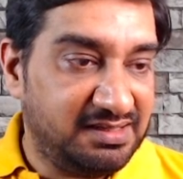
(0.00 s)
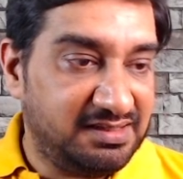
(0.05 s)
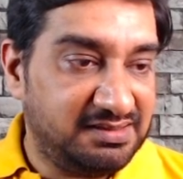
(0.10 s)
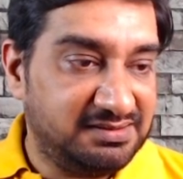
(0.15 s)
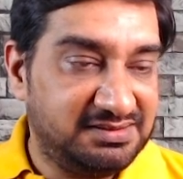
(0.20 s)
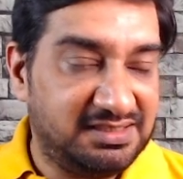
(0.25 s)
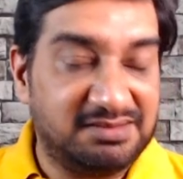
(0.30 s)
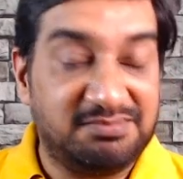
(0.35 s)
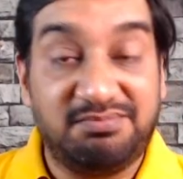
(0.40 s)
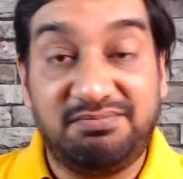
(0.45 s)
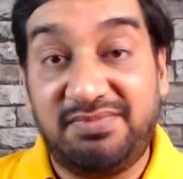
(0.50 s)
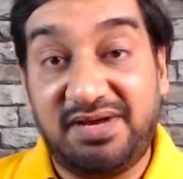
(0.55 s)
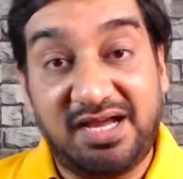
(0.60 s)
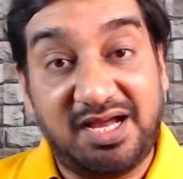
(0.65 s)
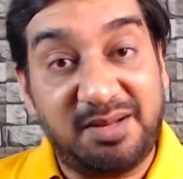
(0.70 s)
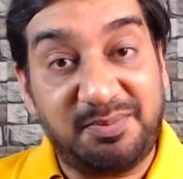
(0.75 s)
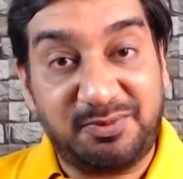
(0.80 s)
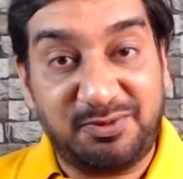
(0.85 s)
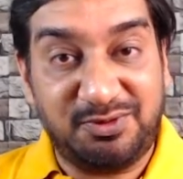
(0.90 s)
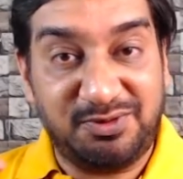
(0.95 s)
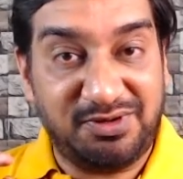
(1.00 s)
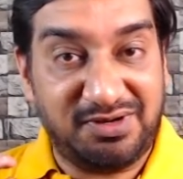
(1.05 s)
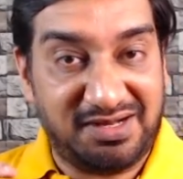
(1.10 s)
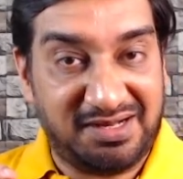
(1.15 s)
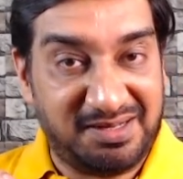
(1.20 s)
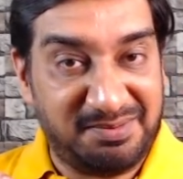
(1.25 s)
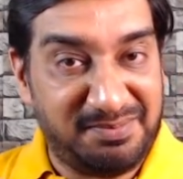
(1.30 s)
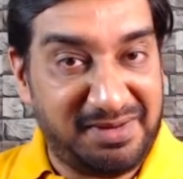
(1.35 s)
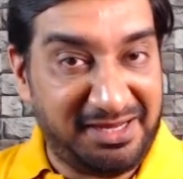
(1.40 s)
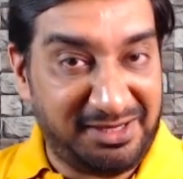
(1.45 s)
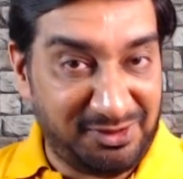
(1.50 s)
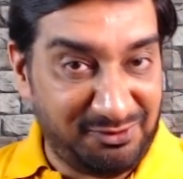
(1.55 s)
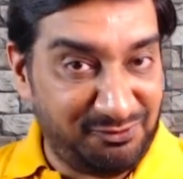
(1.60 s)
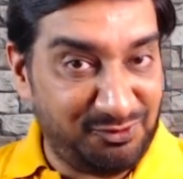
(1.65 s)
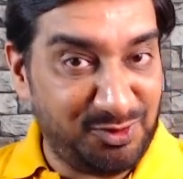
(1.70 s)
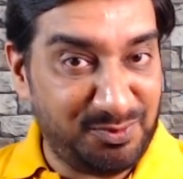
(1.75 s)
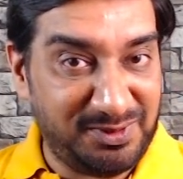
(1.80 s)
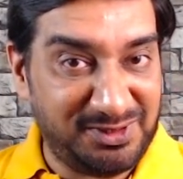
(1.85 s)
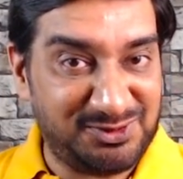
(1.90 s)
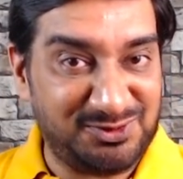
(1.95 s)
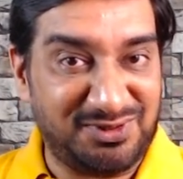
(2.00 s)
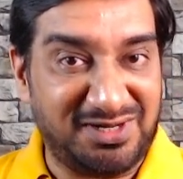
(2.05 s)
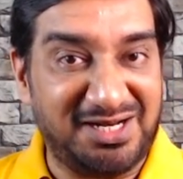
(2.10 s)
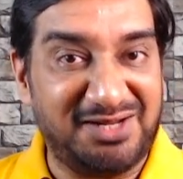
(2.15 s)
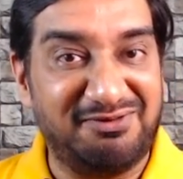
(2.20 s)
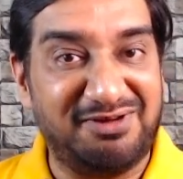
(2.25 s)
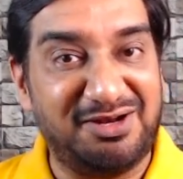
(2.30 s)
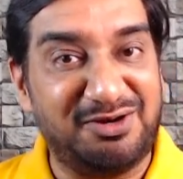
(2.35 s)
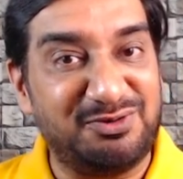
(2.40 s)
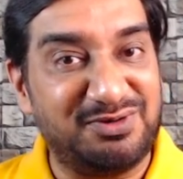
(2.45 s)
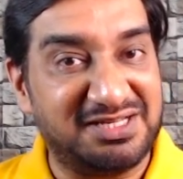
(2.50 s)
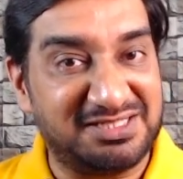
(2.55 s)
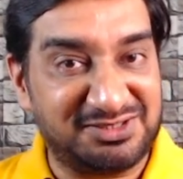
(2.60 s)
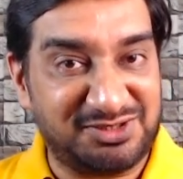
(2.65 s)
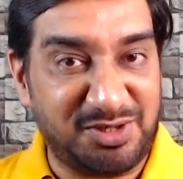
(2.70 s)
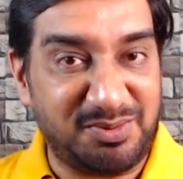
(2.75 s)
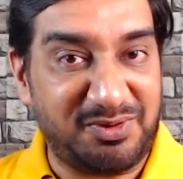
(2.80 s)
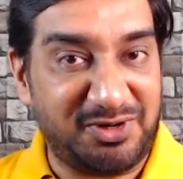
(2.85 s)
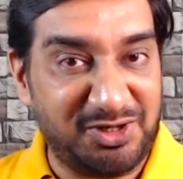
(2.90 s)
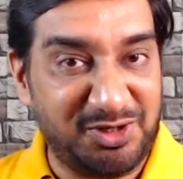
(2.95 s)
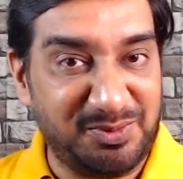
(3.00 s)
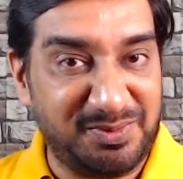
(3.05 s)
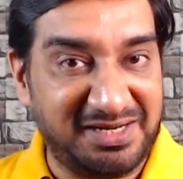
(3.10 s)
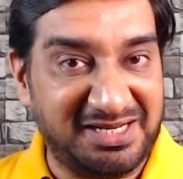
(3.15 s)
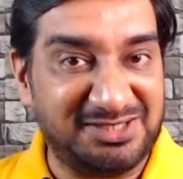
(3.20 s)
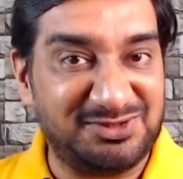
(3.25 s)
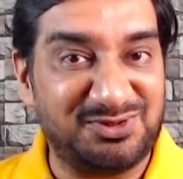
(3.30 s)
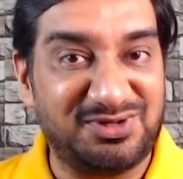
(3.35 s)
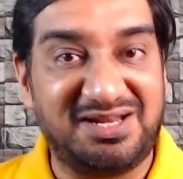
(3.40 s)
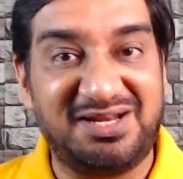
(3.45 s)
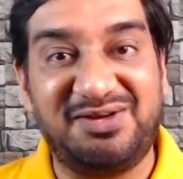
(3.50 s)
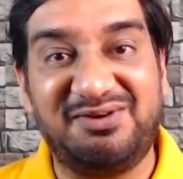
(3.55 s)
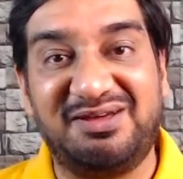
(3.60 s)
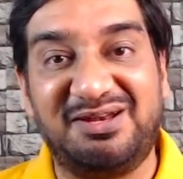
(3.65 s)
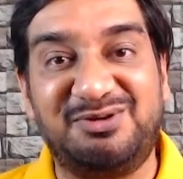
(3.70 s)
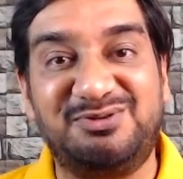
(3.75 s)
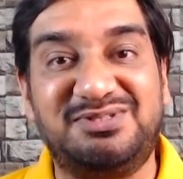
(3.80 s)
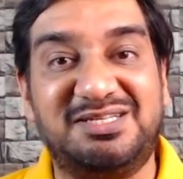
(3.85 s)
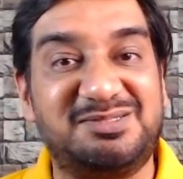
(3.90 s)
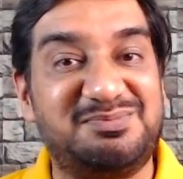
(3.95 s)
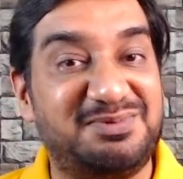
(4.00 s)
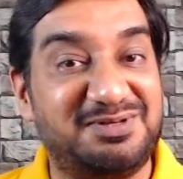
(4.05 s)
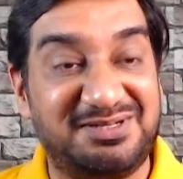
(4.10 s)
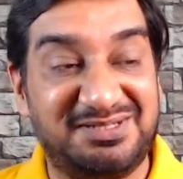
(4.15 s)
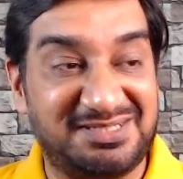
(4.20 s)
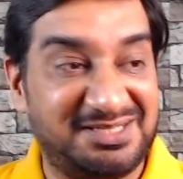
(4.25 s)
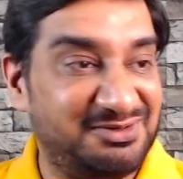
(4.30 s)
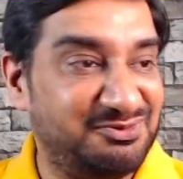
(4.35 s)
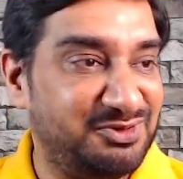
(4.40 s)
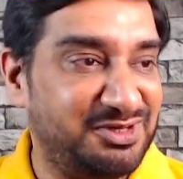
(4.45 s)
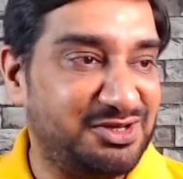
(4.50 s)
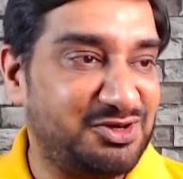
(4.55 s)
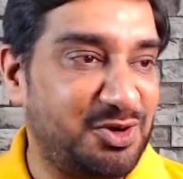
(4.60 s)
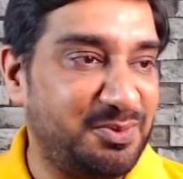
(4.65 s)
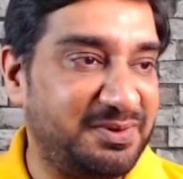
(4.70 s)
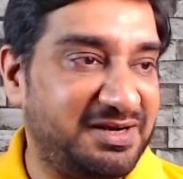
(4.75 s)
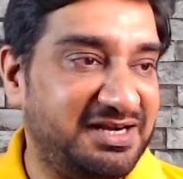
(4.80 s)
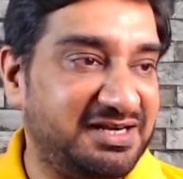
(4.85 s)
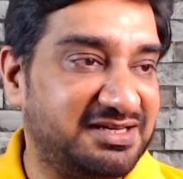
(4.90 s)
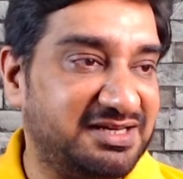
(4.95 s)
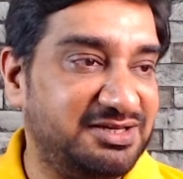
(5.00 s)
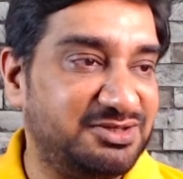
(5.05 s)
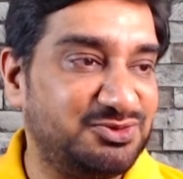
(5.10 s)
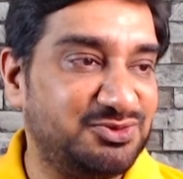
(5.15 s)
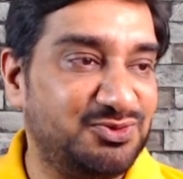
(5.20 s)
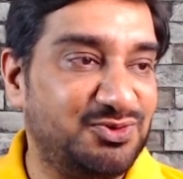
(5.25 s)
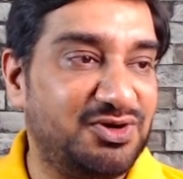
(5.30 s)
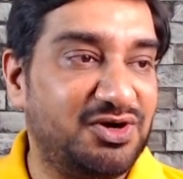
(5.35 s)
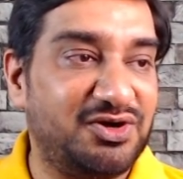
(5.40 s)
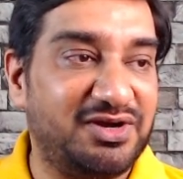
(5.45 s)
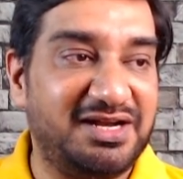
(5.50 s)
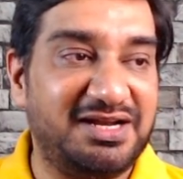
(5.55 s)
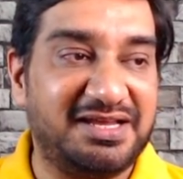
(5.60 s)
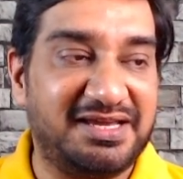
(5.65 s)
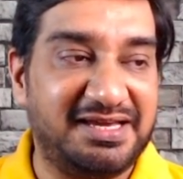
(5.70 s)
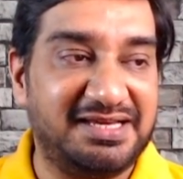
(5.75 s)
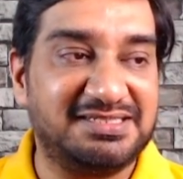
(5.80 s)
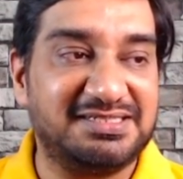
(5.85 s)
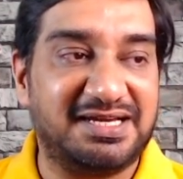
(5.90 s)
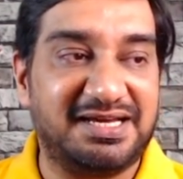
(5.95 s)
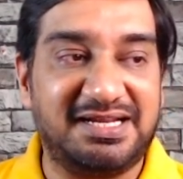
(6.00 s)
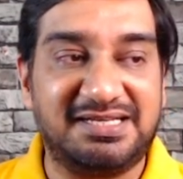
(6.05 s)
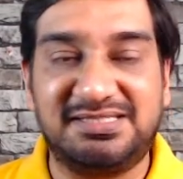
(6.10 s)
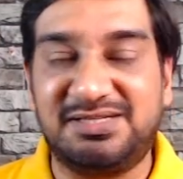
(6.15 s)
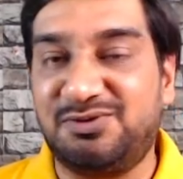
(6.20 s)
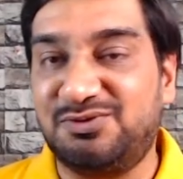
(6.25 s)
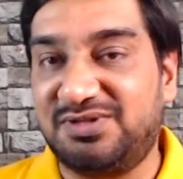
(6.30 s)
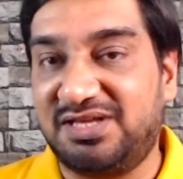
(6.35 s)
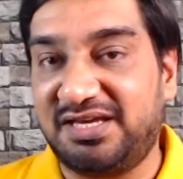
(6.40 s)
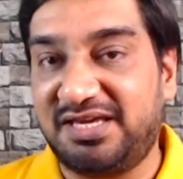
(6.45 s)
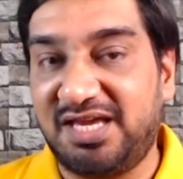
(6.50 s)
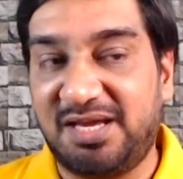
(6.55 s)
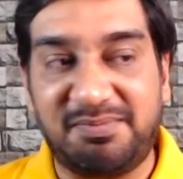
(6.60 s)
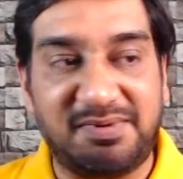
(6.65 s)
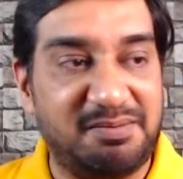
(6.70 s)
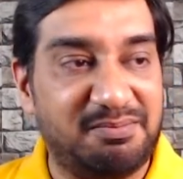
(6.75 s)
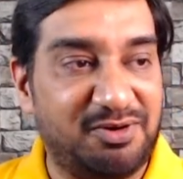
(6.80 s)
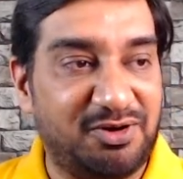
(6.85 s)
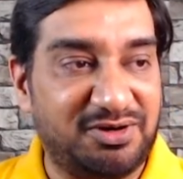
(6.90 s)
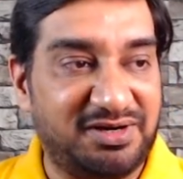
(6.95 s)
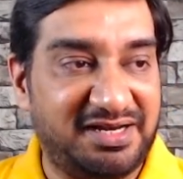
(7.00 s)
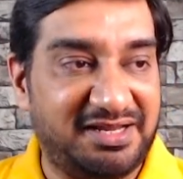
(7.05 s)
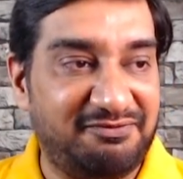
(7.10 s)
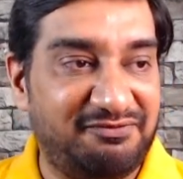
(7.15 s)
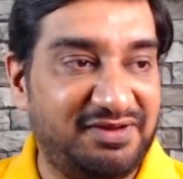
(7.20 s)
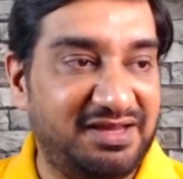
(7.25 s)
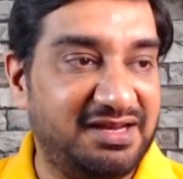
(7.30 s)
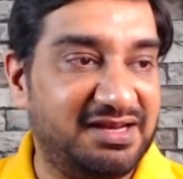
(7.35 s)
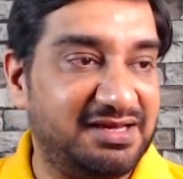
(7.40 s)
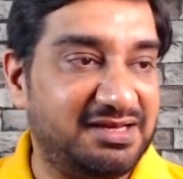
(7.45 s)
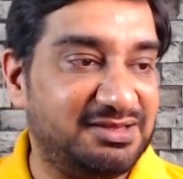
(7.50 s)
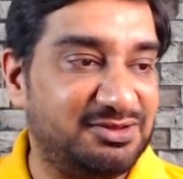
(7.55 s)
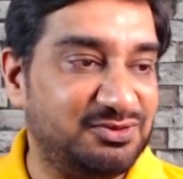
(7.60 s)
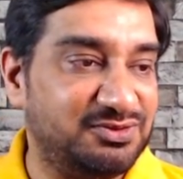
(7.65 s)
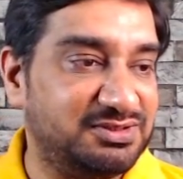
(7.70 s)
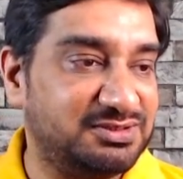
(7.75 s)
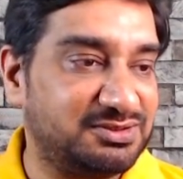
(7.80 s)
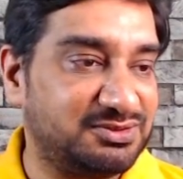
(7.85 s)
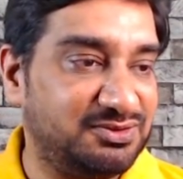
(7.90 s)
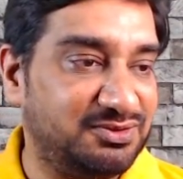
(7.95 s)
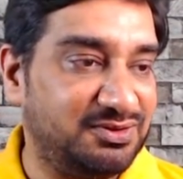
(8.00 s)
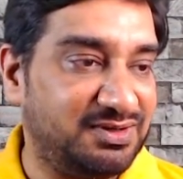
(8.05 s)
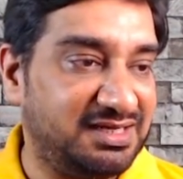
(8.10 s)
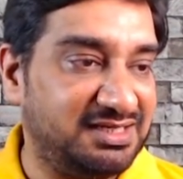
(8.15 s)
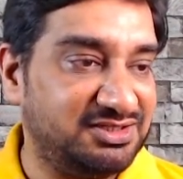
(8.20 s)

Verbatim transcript: जब मैं आपको माइक्रोफोन uh, पे ही सुनाने वाला हूँ डेस्कटॉप ऑडियो पे नहीं सुनाने वाला हूँ जस्ट बिकॉज कि वही कॉपीराइट का इशू होगा और इन केस अगर ऐसा होता है कि आपका बॉट डिफीन है तो इसको